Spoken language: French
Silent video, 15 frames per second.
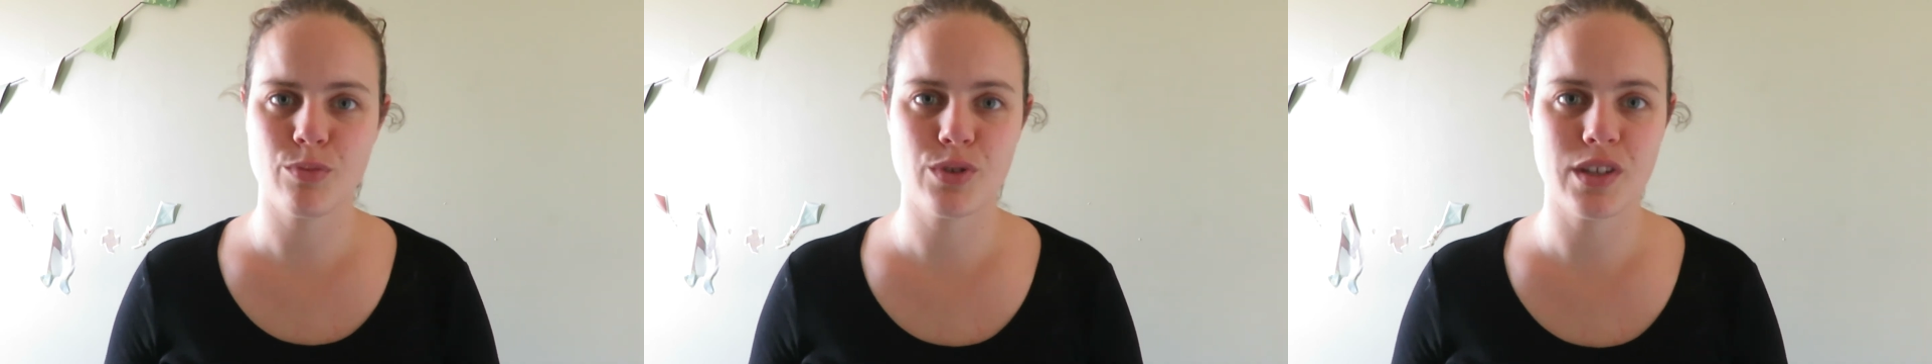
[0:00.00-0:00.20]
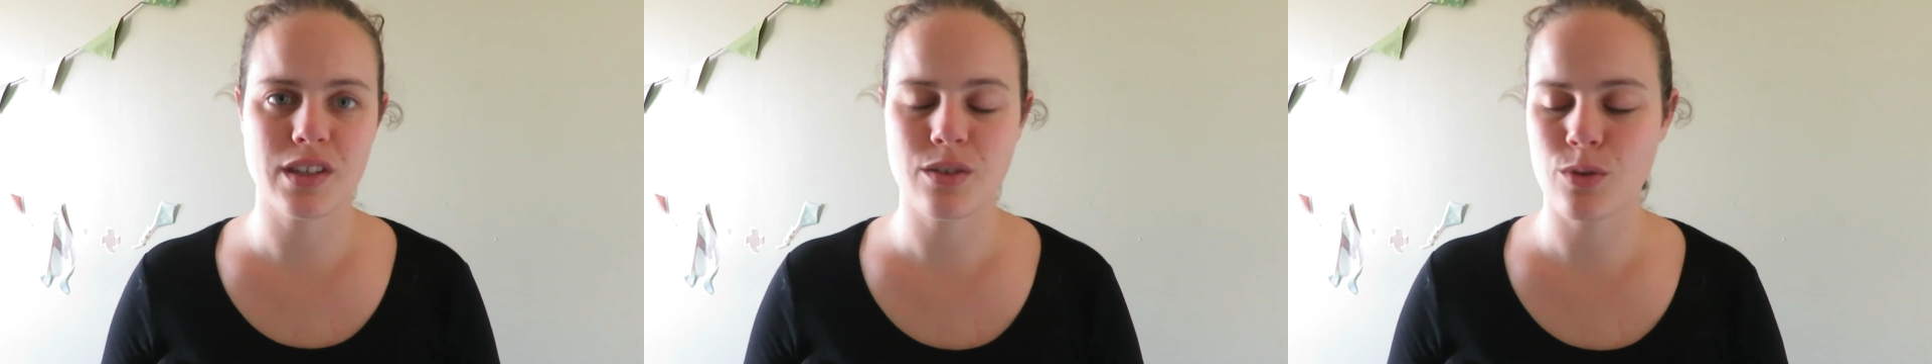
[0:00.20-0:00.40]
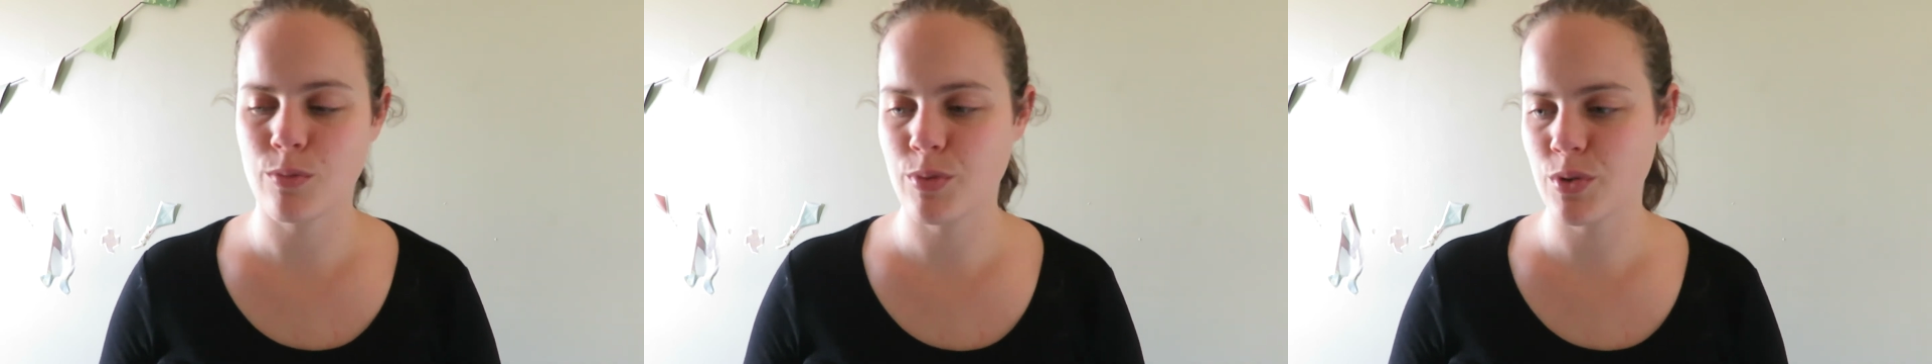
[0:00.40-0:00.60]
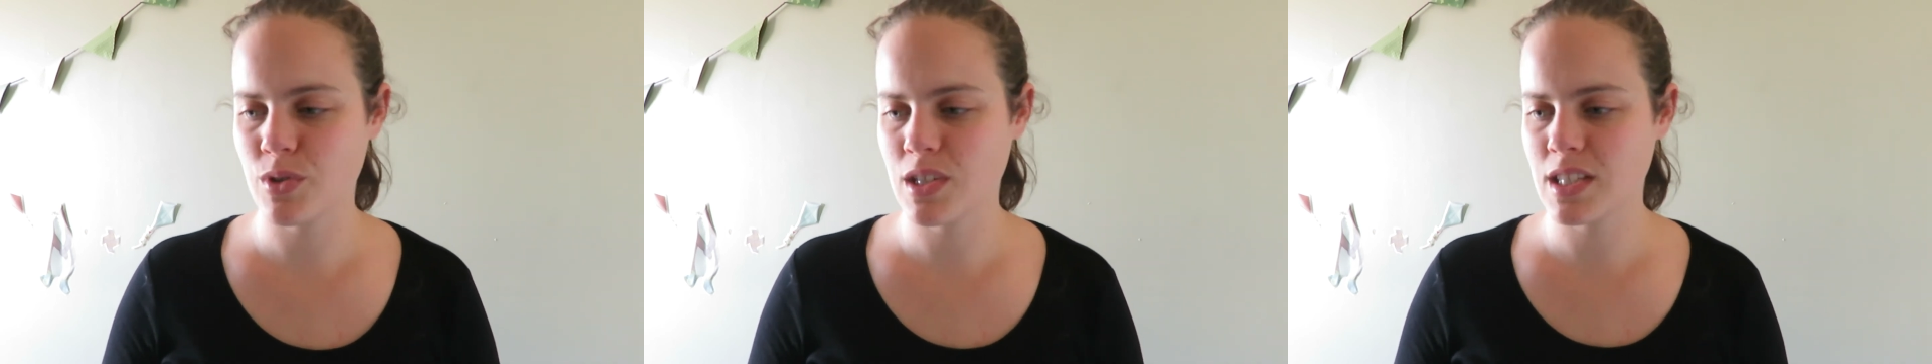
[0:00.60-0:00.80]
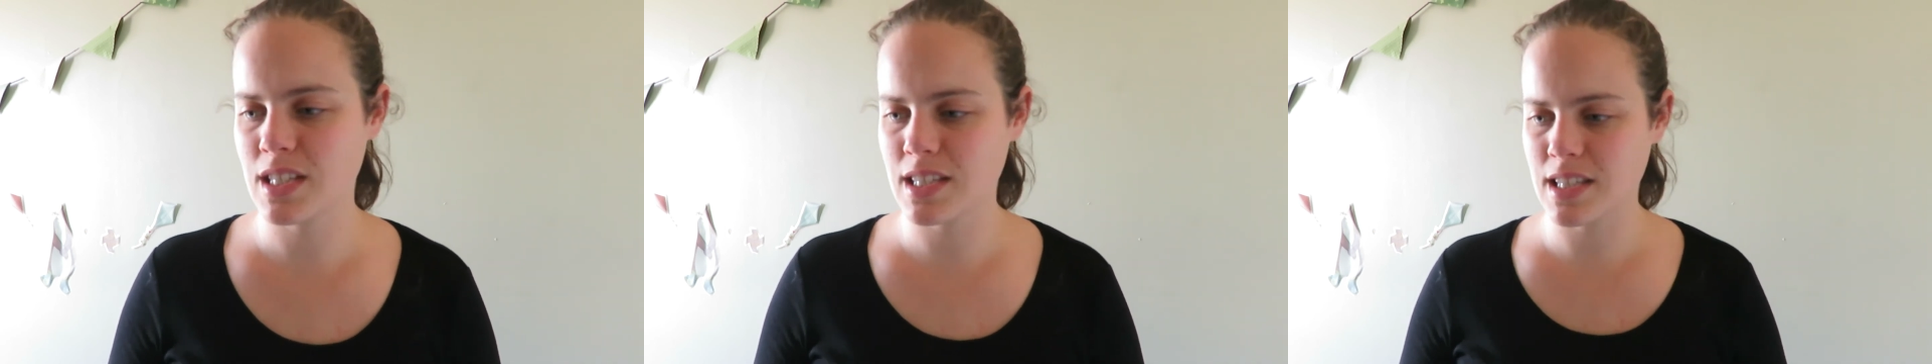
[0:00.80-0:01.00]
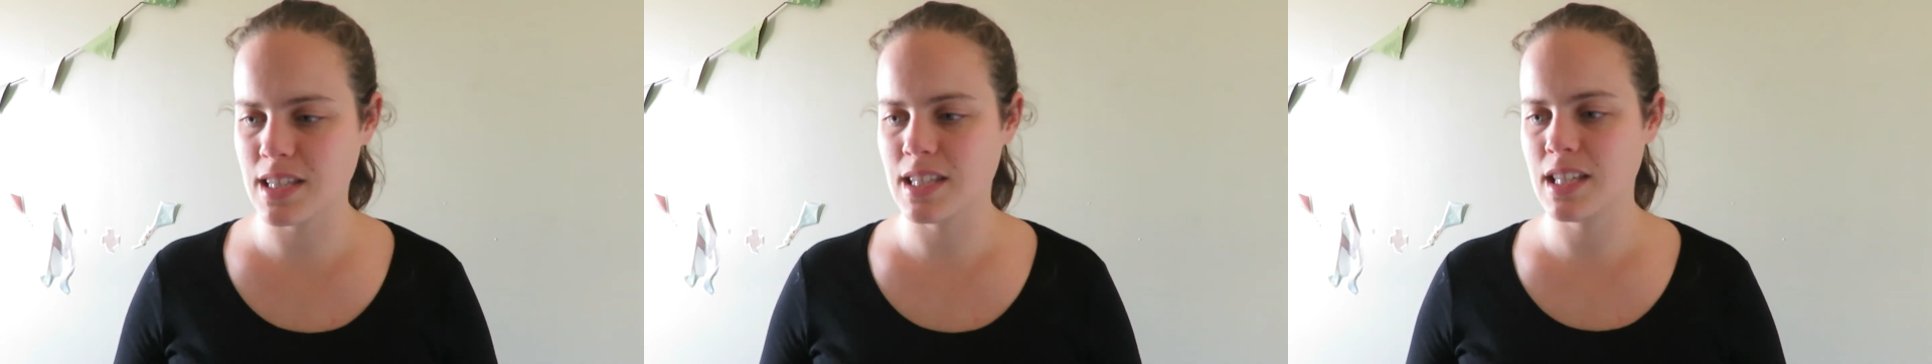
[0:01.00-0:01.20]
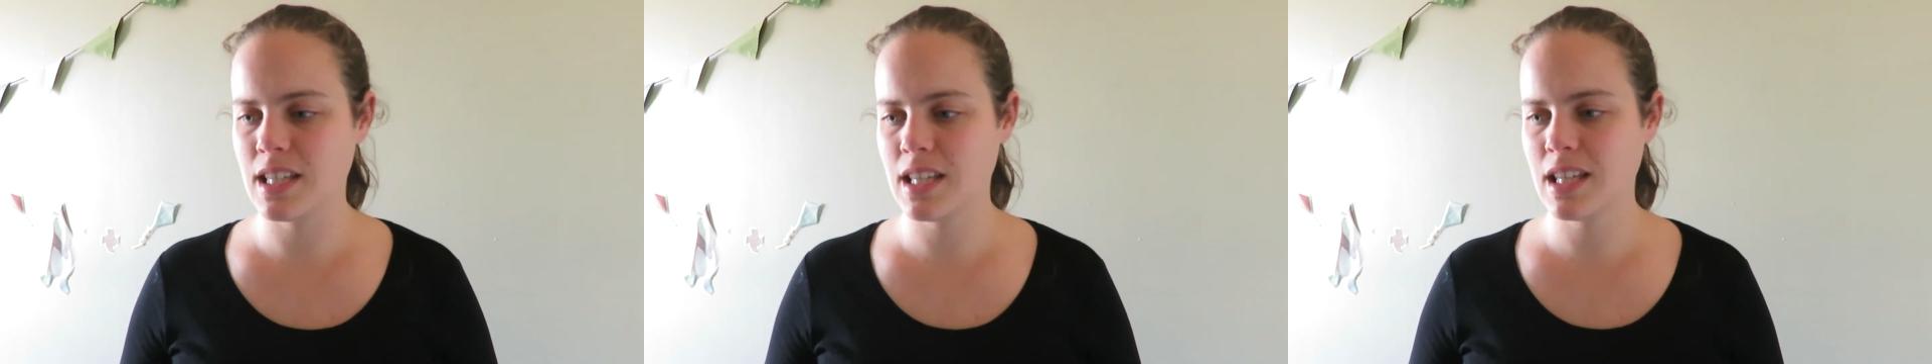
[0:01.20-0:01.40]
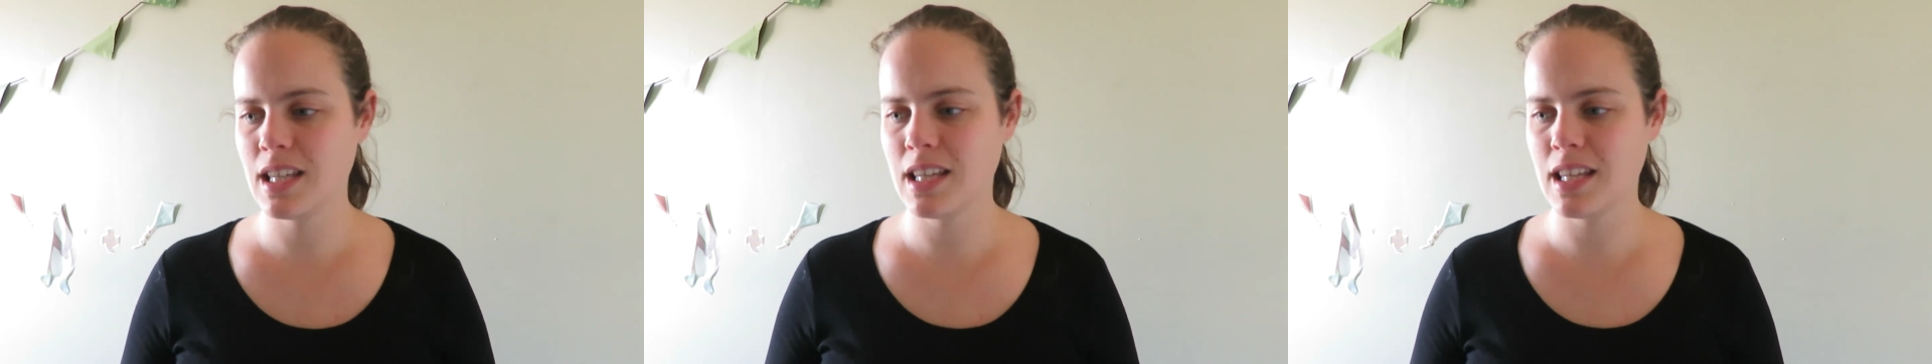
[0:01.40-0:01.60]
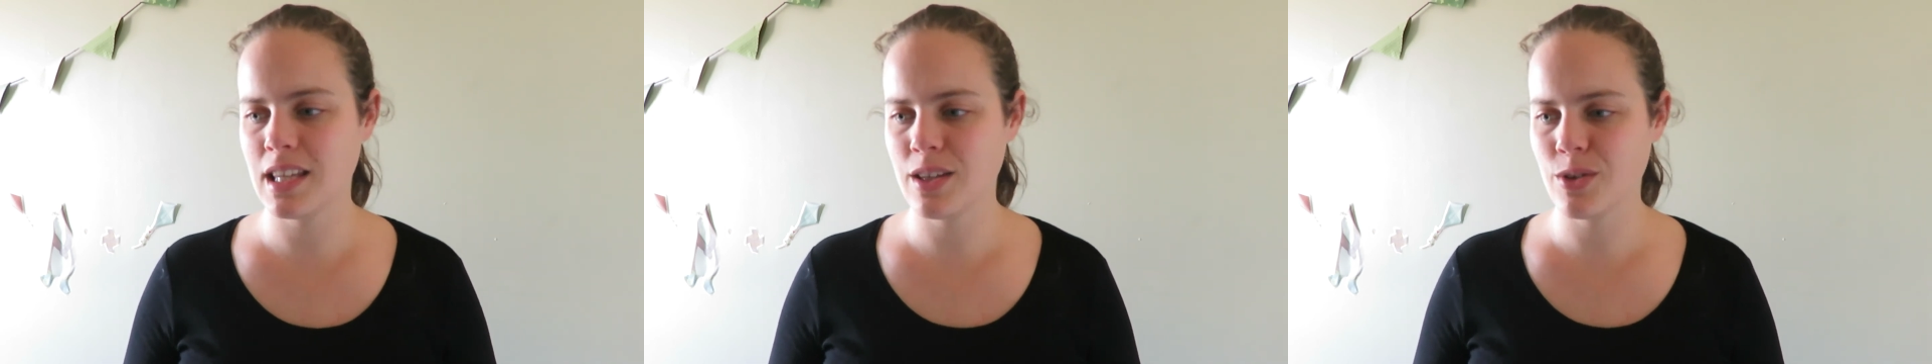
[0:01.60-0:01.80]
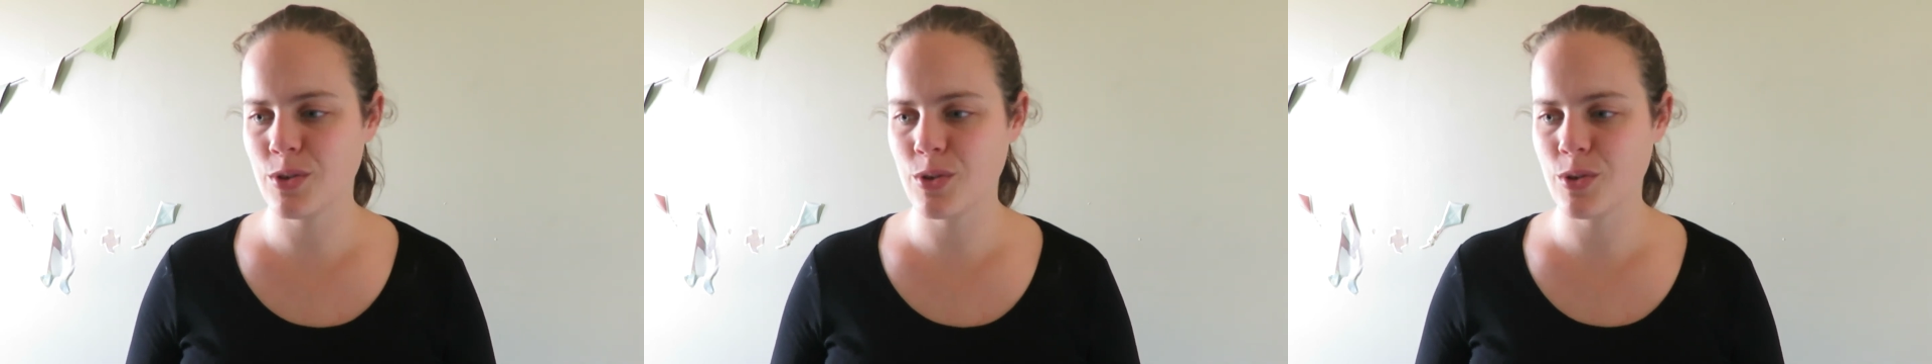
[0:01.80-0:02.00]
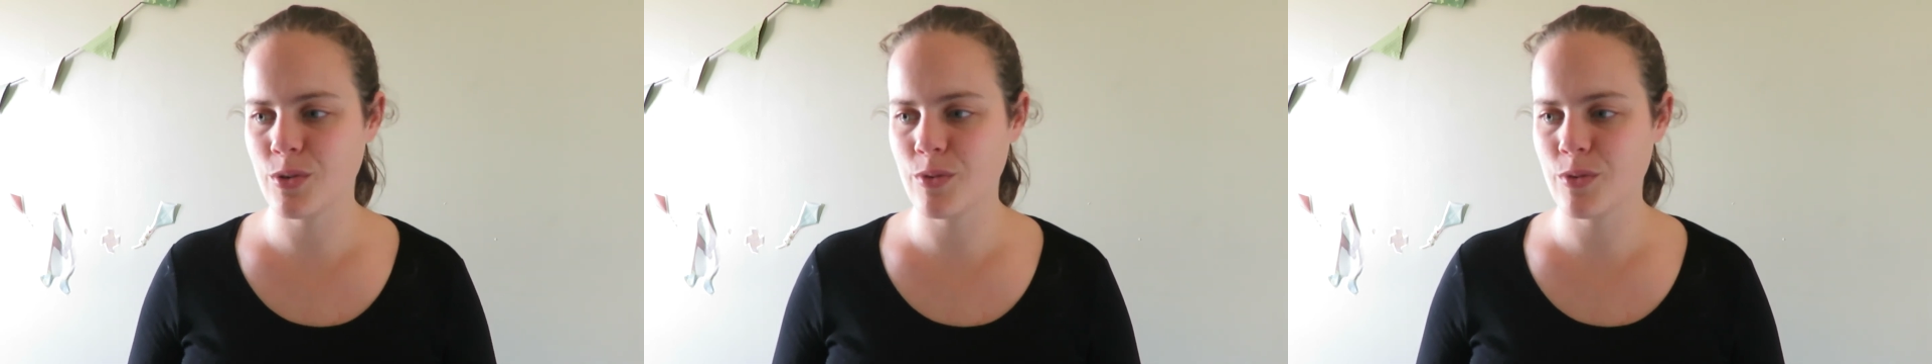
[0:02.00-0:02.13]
peut-être piocher des idées et